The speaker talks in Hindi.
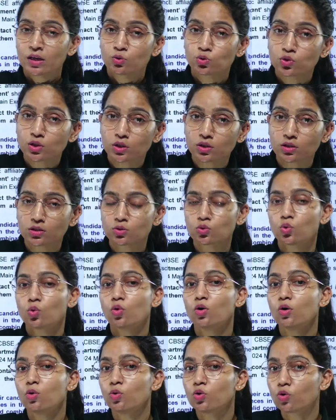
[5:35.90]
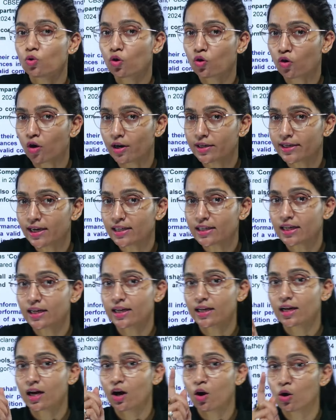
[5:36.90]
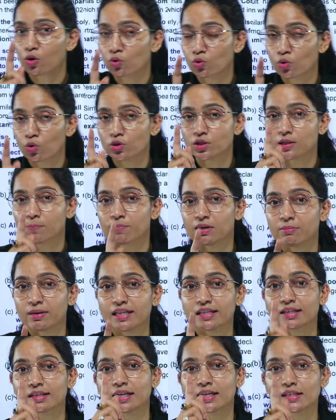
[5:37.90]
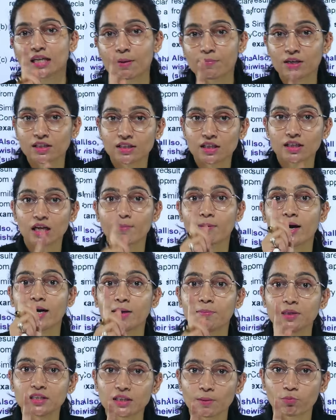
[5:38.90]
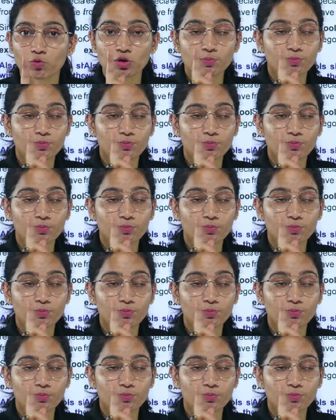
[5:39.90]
उस स्कूल उनको कांटेक्ट करेगा और उनको सप्लीमेंट्री एग्जामिनेशन के बारे में सब कुछ